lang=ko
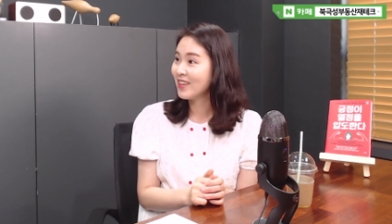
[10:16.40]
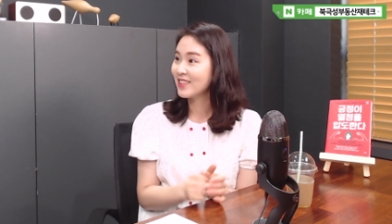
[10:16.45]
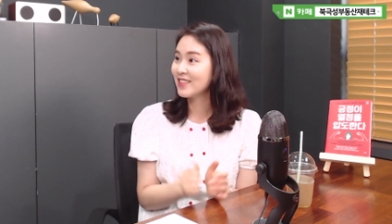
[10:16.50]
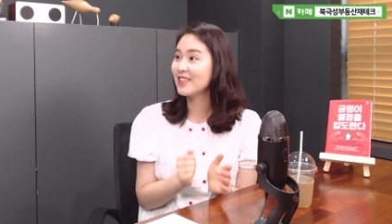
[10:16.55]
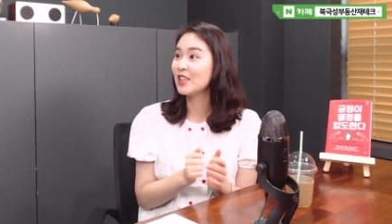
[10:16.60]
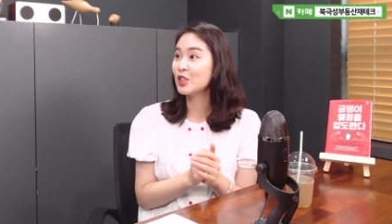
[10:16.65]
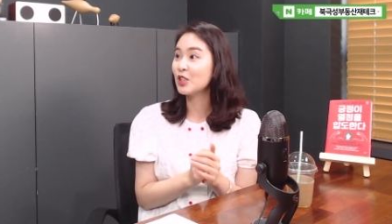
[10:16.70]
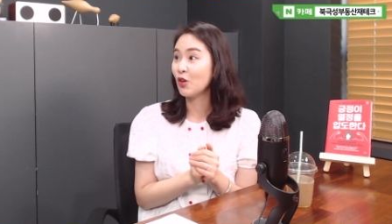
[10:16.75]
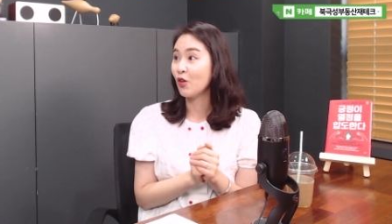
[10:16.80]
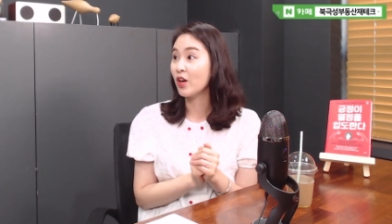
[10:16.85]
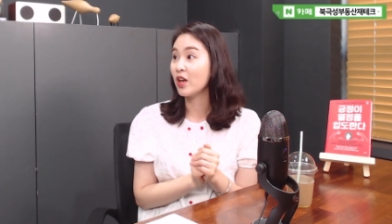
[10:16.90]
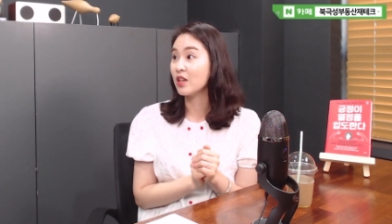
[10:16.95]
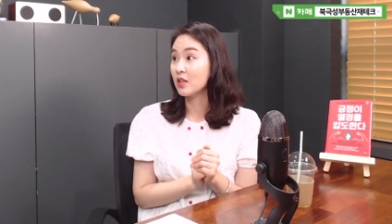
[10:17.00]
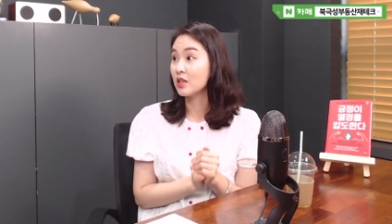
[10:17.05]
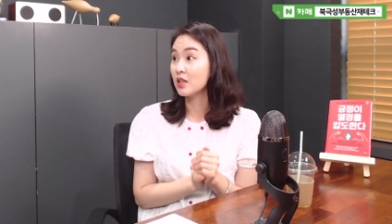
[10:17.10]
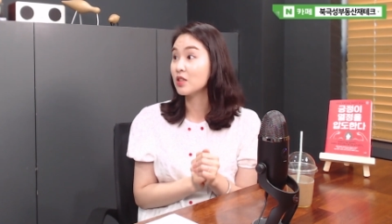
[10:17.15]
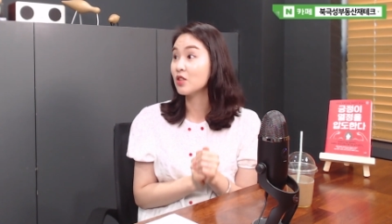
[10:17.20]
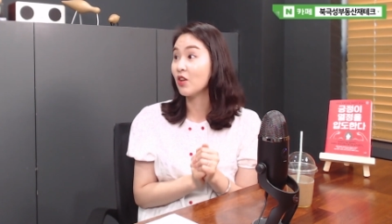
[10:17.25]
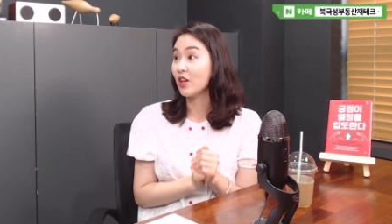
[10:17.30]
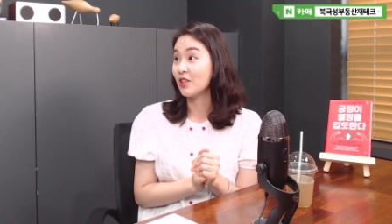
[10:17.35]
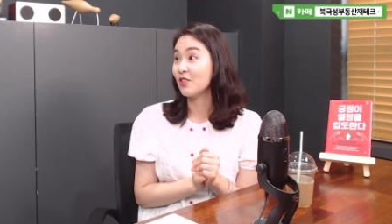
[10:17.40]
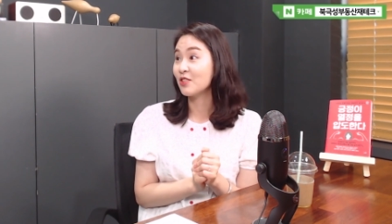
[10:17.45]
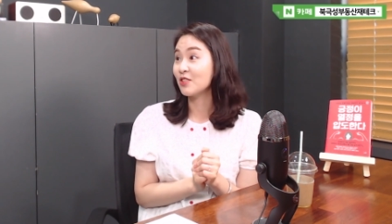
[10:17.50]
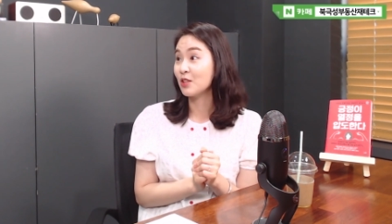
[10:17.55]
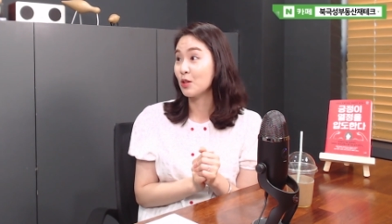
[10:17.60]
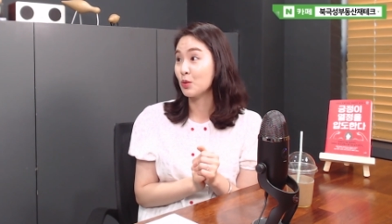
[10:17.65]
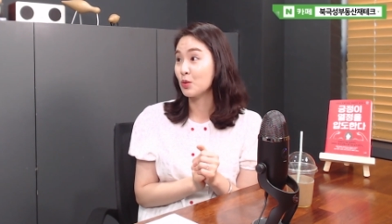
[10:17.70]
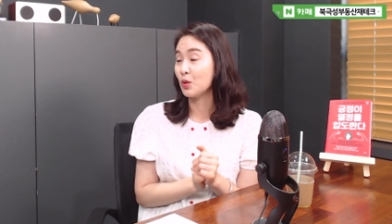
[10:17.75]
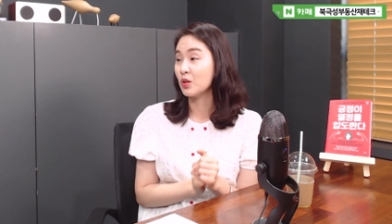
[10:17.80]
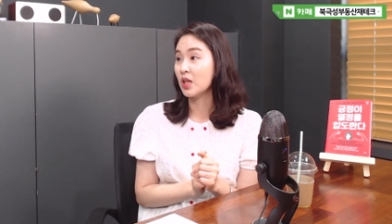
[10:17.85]
그게 저의 긍정
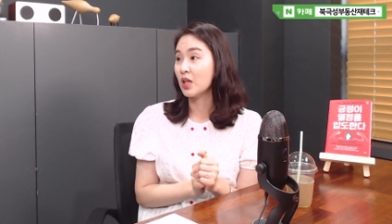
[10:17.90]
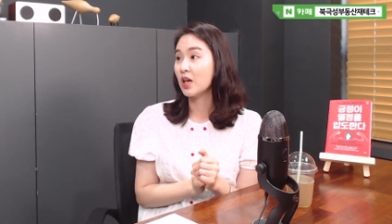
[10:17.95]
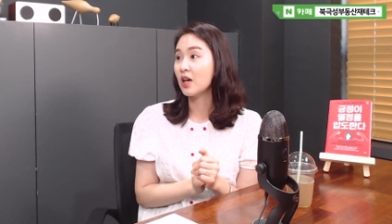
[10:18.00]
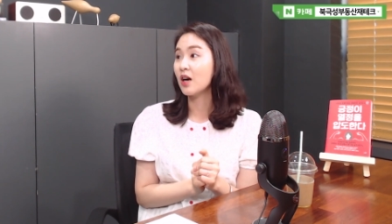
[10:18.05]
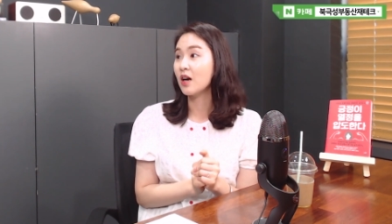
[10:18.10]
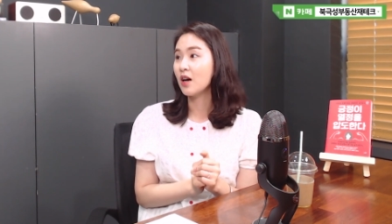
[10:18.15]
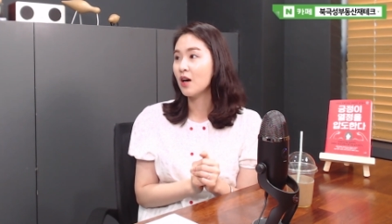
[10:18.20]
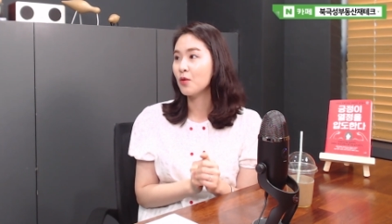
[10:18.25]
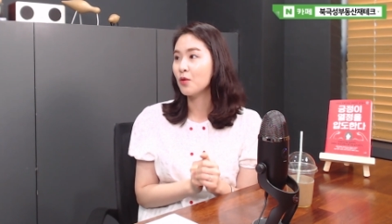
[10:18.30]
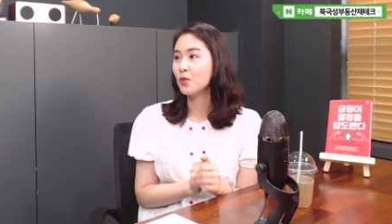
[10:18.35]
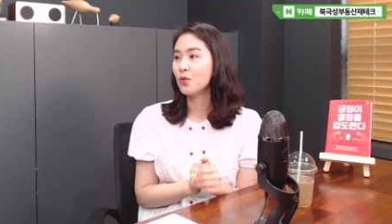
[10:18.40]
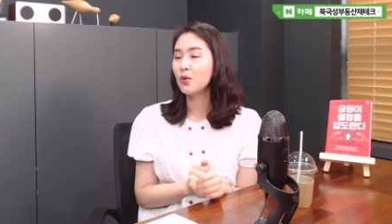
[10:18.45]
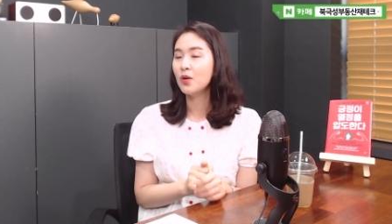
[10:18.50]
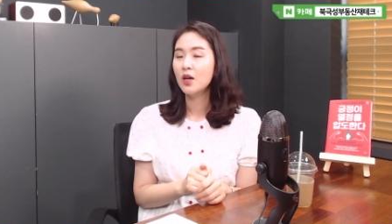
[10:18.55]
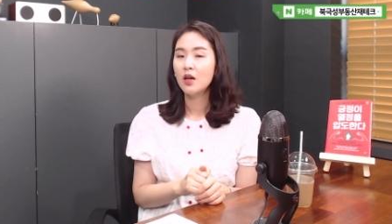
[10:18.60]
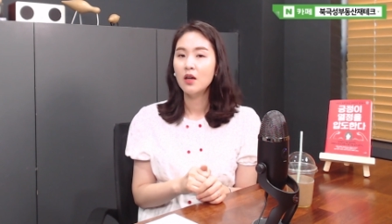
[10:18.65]
에너지라고 저는 생각하고